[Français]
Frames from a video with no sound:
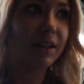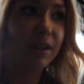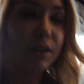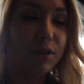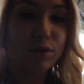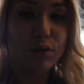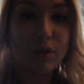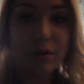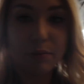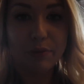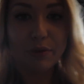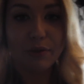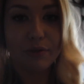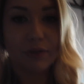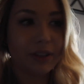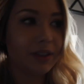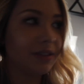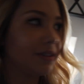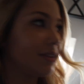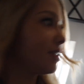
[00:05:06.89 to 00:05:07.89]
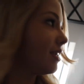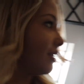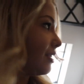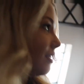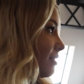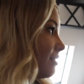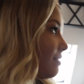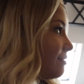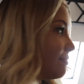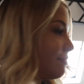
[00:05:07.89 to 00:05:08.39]
Je suis un peu fatiguée.
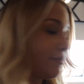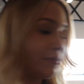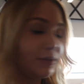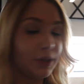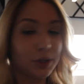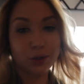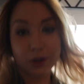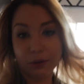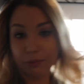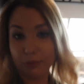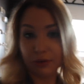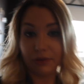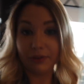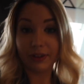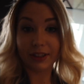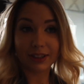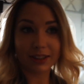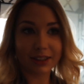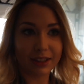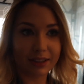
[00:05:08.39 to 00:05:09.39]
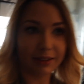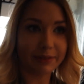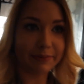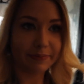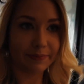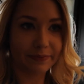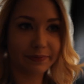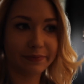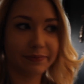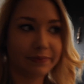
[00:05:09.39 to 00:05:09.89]
Je suis un peu fatiguée.
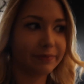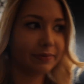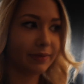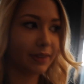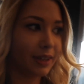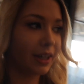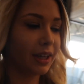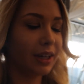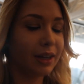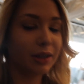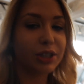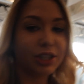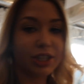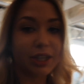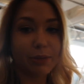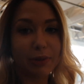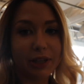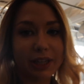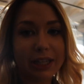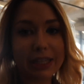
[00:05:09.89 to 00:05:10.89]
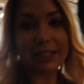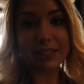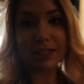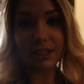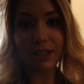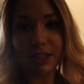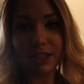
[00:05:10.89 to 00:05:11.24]
J'ai bien laissé